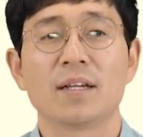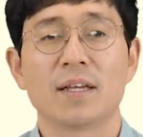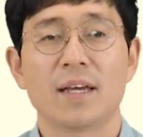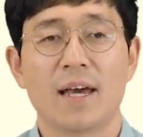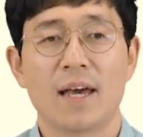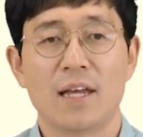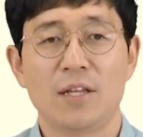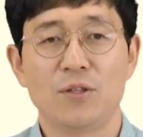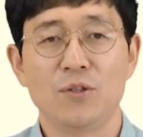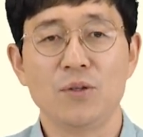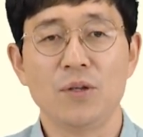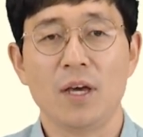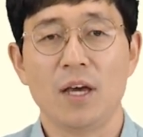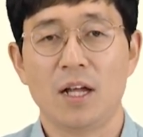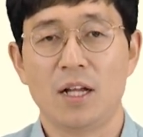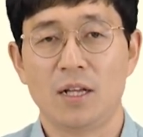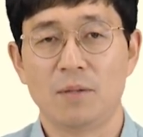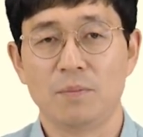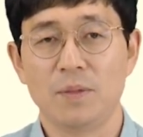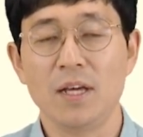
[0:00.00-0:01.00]
Can you
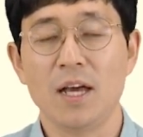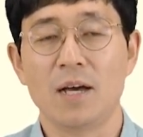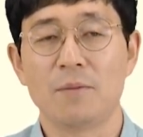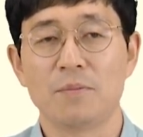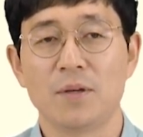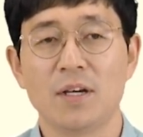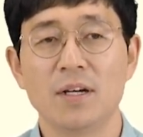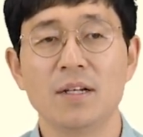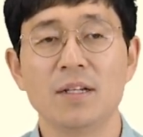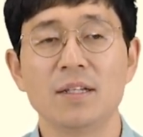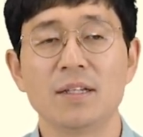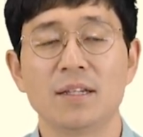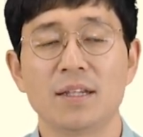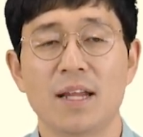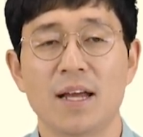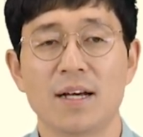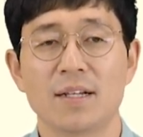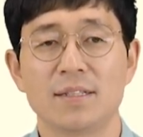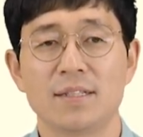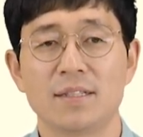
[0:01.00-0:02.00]
help me? 하면
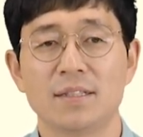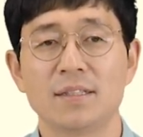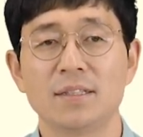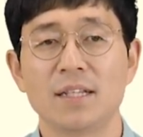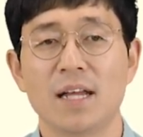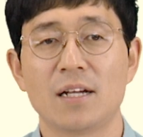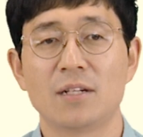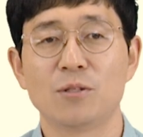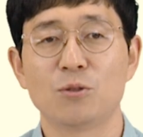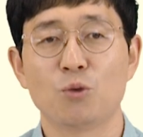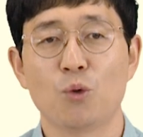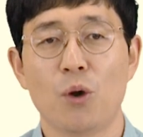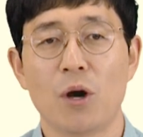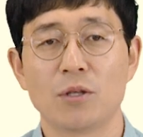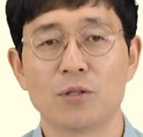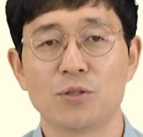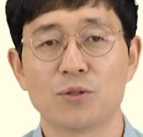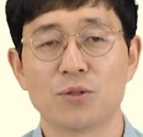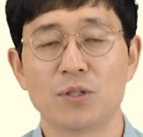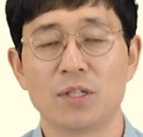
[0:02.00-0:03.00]
당신은 나를
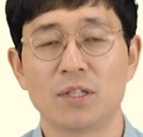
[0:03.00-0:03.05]
도와줄 수